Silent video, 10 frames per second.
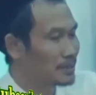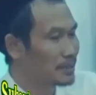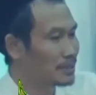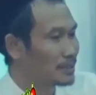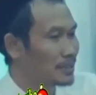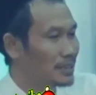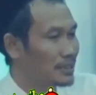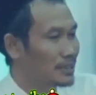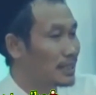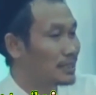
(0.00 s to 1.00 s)
menjadi
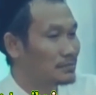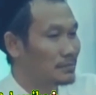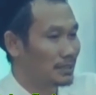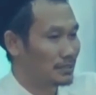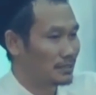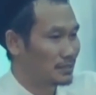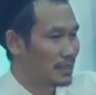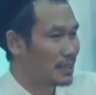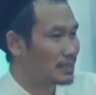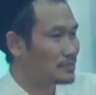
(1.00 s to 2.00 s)
kalimah.
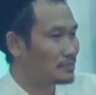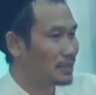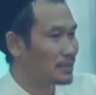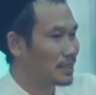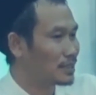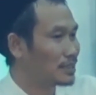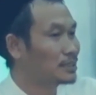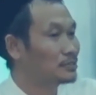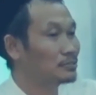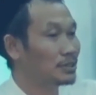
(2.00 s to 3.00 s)
Kalimah karena
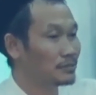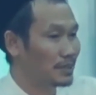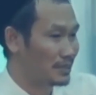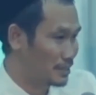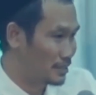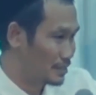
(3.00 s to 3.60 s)
diucapkan